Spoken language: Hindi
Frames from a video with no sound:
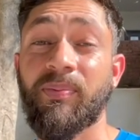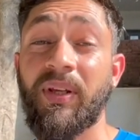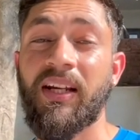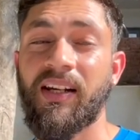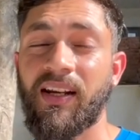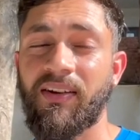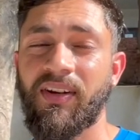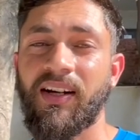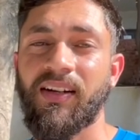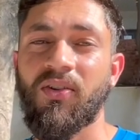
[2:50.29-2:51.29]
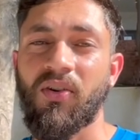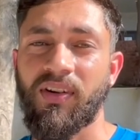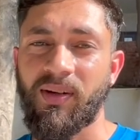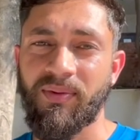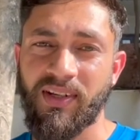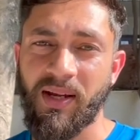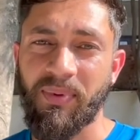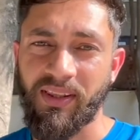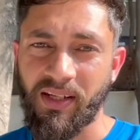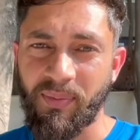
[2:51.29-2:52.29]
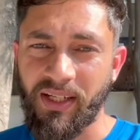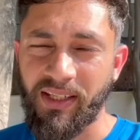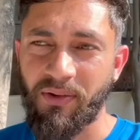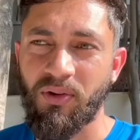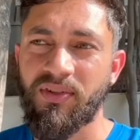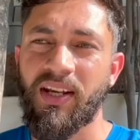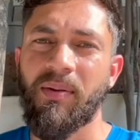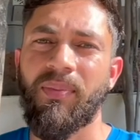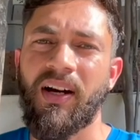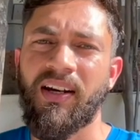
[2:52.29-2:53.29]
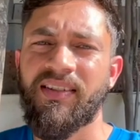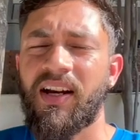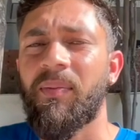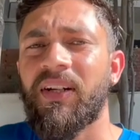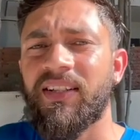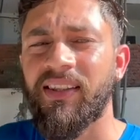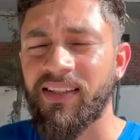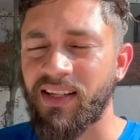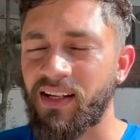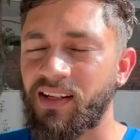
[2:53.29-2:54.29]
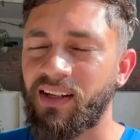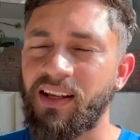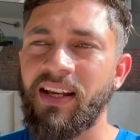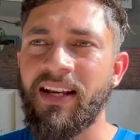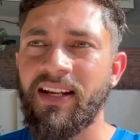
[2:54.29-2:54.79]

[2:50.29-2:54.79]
स्पीकर लगे हुए हर कॉर्नर में चाहे आप अंदर बैठे हुए हो चाहे बाहर जहाँ मर्जी इंतज़ार करना है